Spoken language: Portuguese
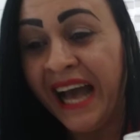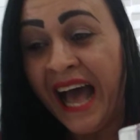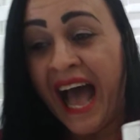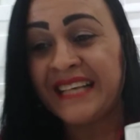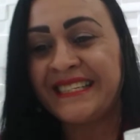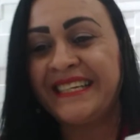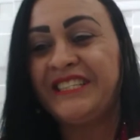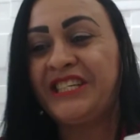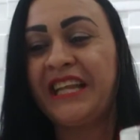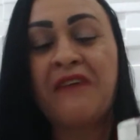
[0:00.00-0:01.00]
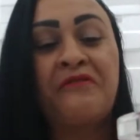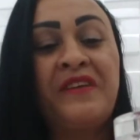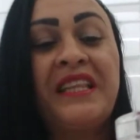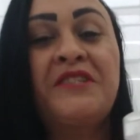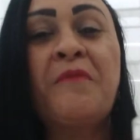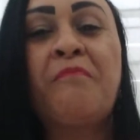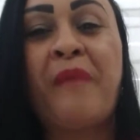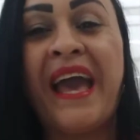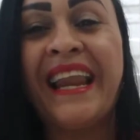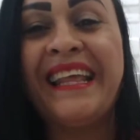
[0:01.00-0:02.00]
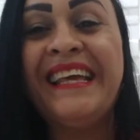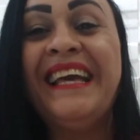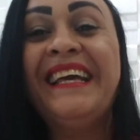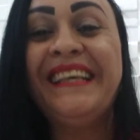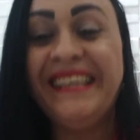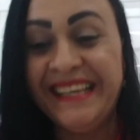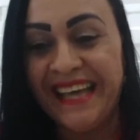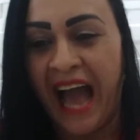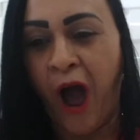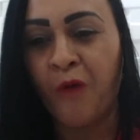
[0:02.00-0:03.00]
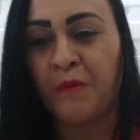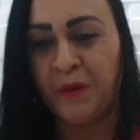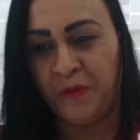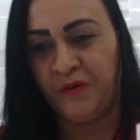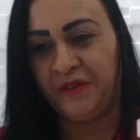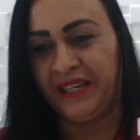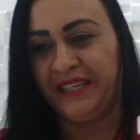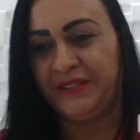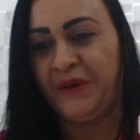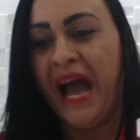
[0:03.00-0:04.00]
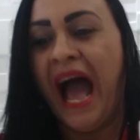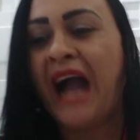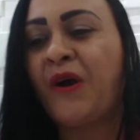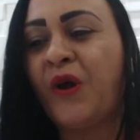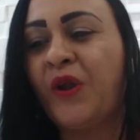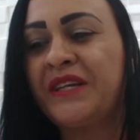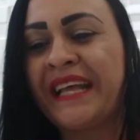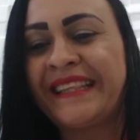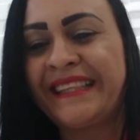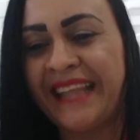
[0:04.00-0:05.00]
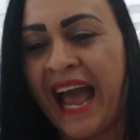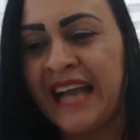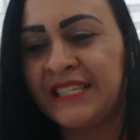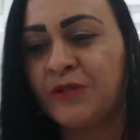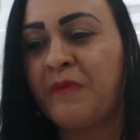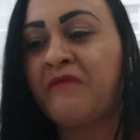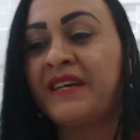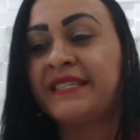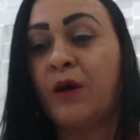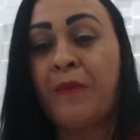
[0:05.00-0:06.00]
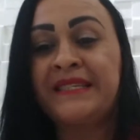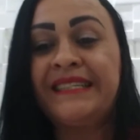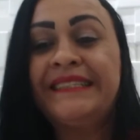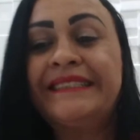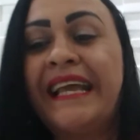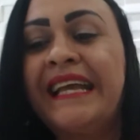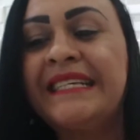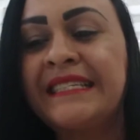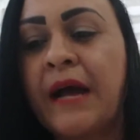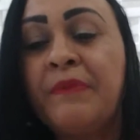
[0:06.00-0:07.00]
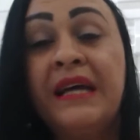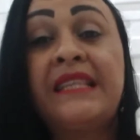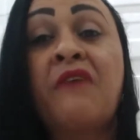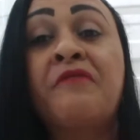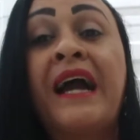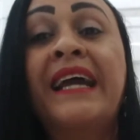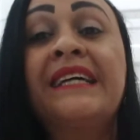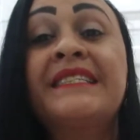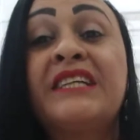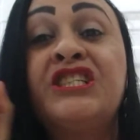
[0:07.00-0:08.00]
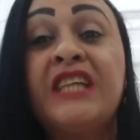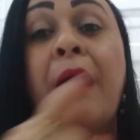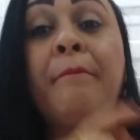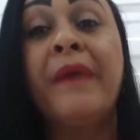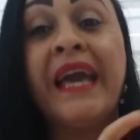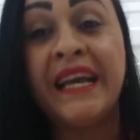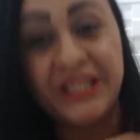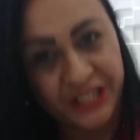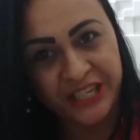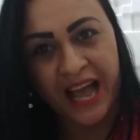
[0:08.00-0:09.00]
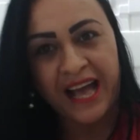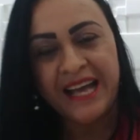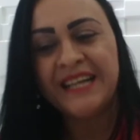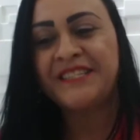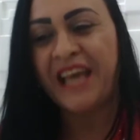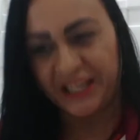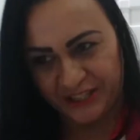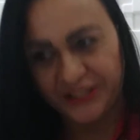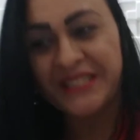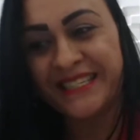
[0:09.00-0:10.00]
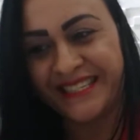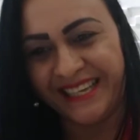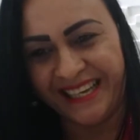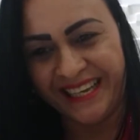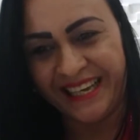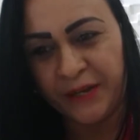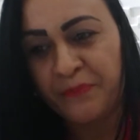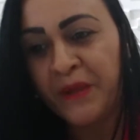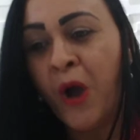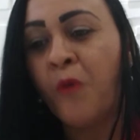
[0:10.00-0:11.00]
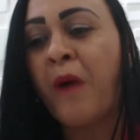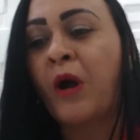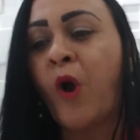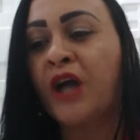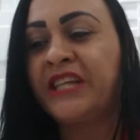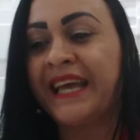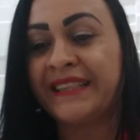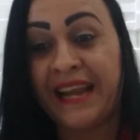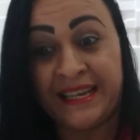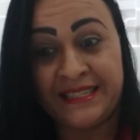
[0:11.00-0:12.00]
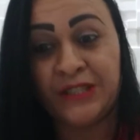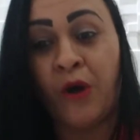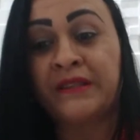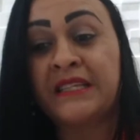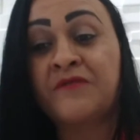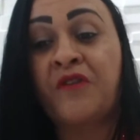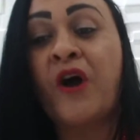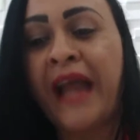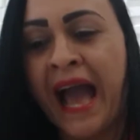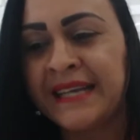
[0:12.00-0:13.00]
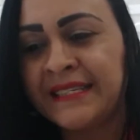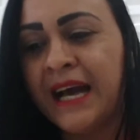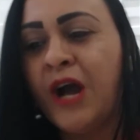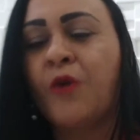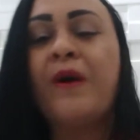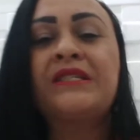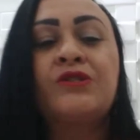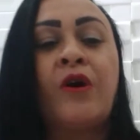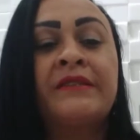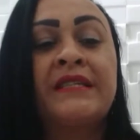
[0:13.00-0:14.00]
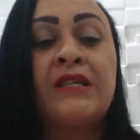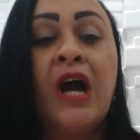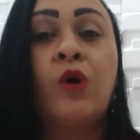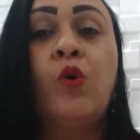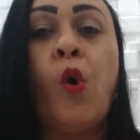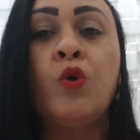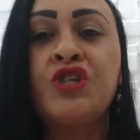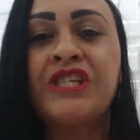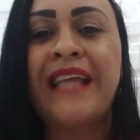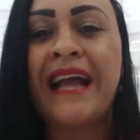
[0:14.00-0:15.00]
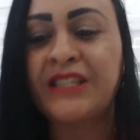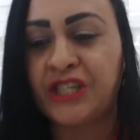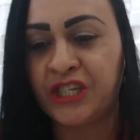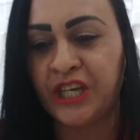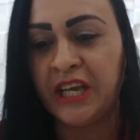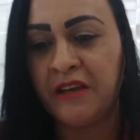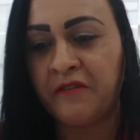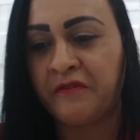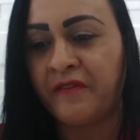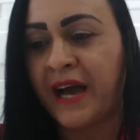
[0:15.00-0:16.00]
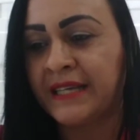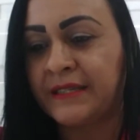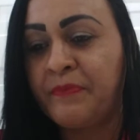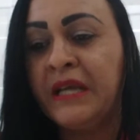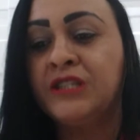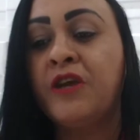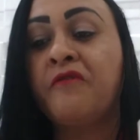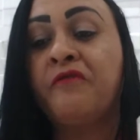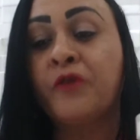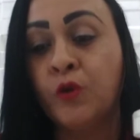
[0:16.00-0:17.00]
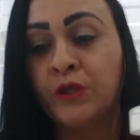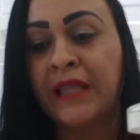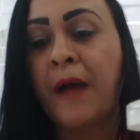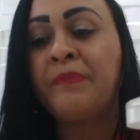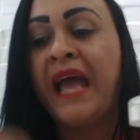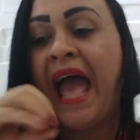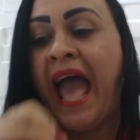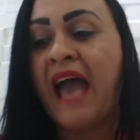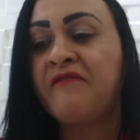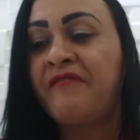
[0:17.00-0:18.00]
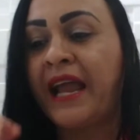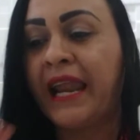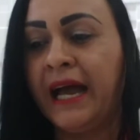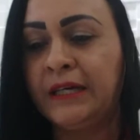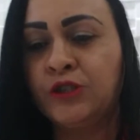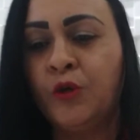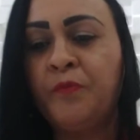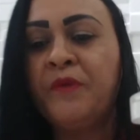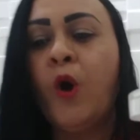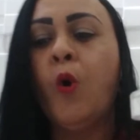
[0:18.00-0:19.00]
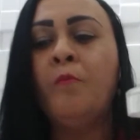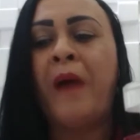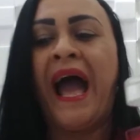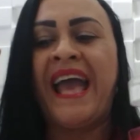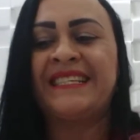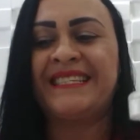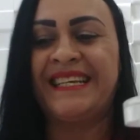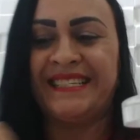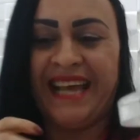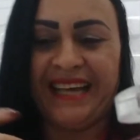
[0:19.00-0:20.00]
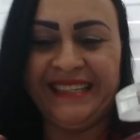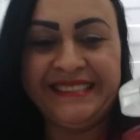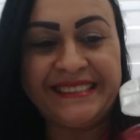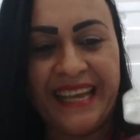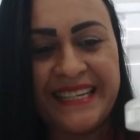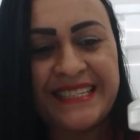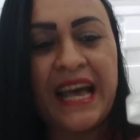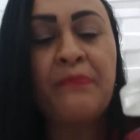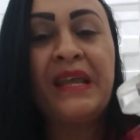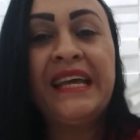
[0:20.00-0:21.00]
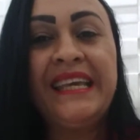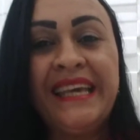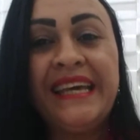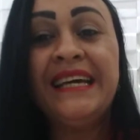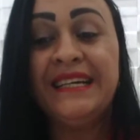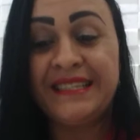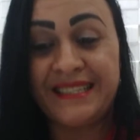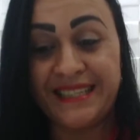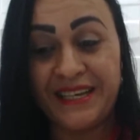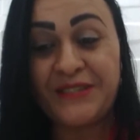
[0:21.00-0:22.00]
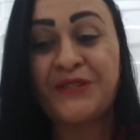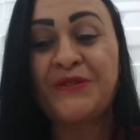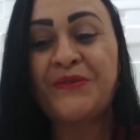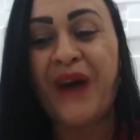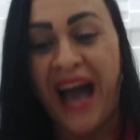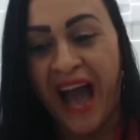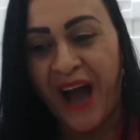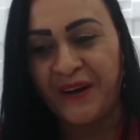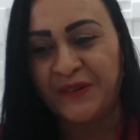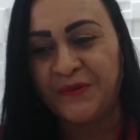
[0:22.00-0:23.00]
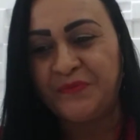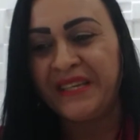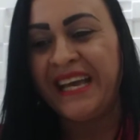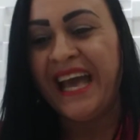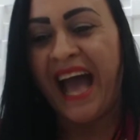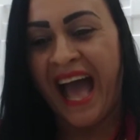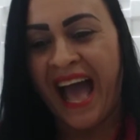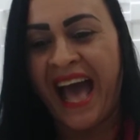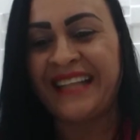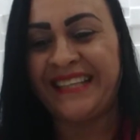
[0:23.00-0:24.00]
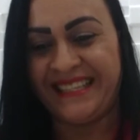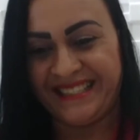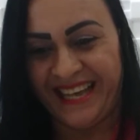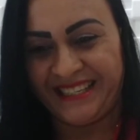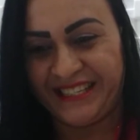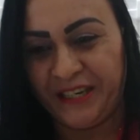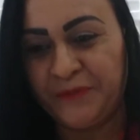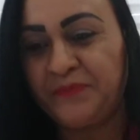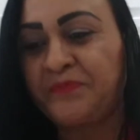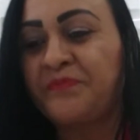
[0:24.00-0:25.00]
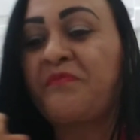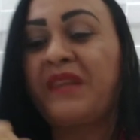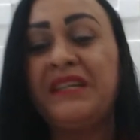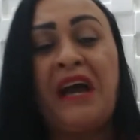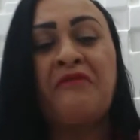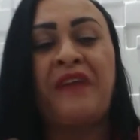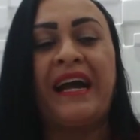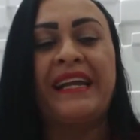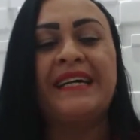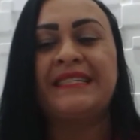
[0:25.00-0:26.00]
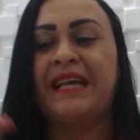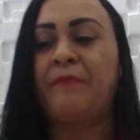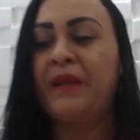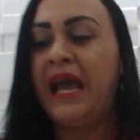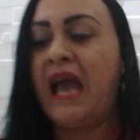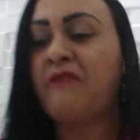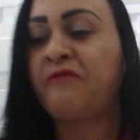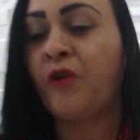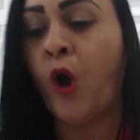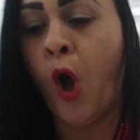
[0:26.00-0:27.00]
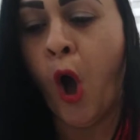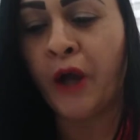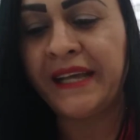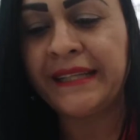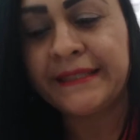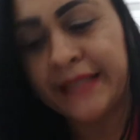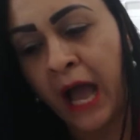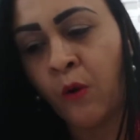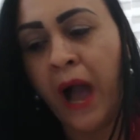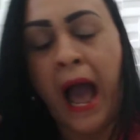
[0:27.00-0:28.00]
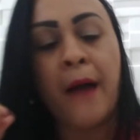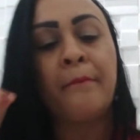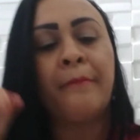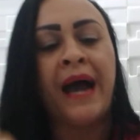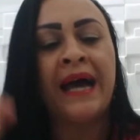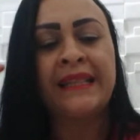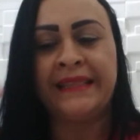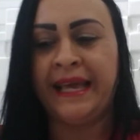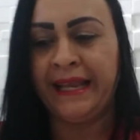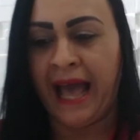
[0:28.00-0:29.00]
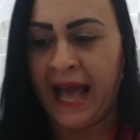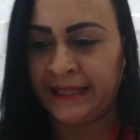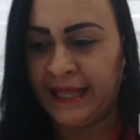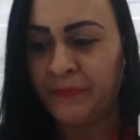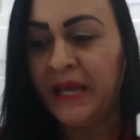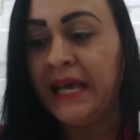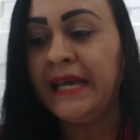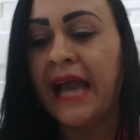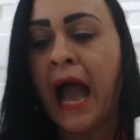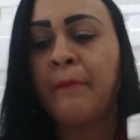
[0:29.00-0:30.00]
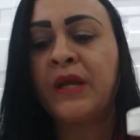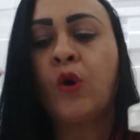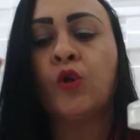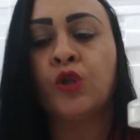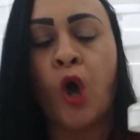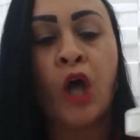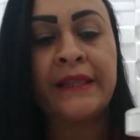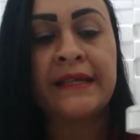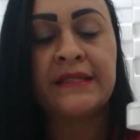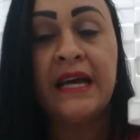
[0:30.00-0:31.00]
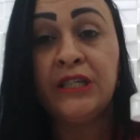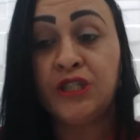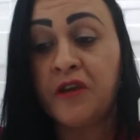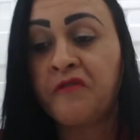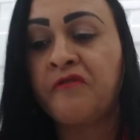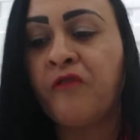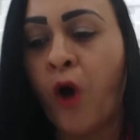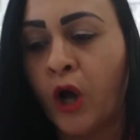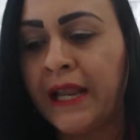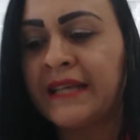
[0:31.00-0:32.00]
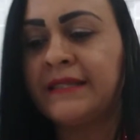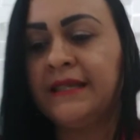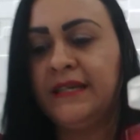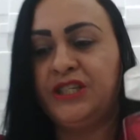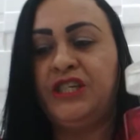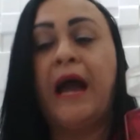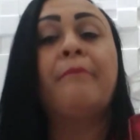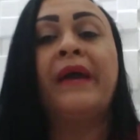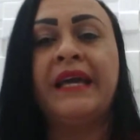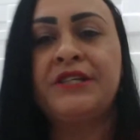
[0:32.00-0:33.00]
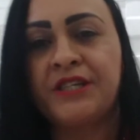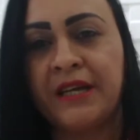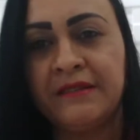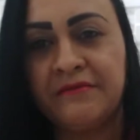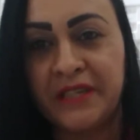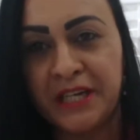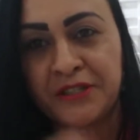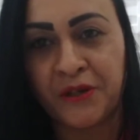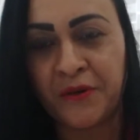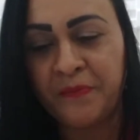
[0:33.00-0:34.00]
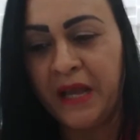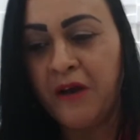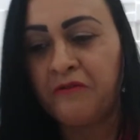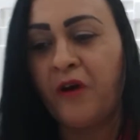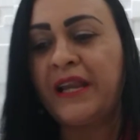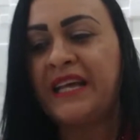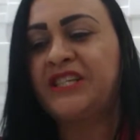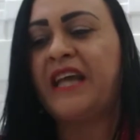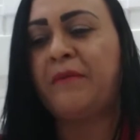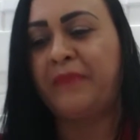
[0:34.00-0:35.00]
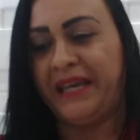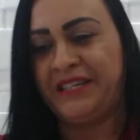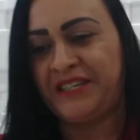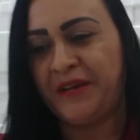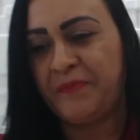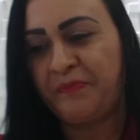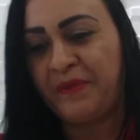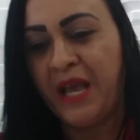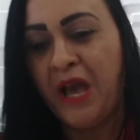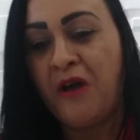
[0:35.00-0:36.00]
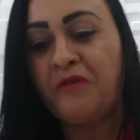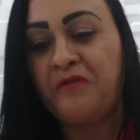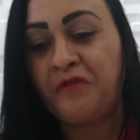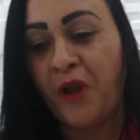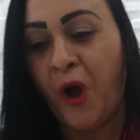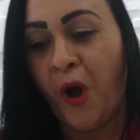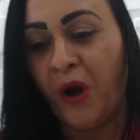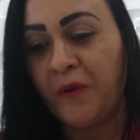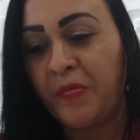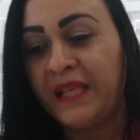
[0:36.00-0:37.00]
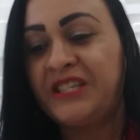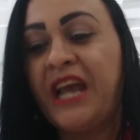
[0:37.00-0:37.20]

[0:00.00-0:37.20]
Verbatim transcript: a sentir a vida de pele e alma, meu povo lindo. A colônia traz uma versão mais intensa da fragrância de ameixa. Certinho sim, um acorde que traz notas florais, com as notas gustativas de fruta, revelando uma essência intensa e sensual. Ah, tá certinho? E a fragrância é flor oriental amadeirada e abre com notas de folhas de ameixa, veja só, folhas de ameixa, flor de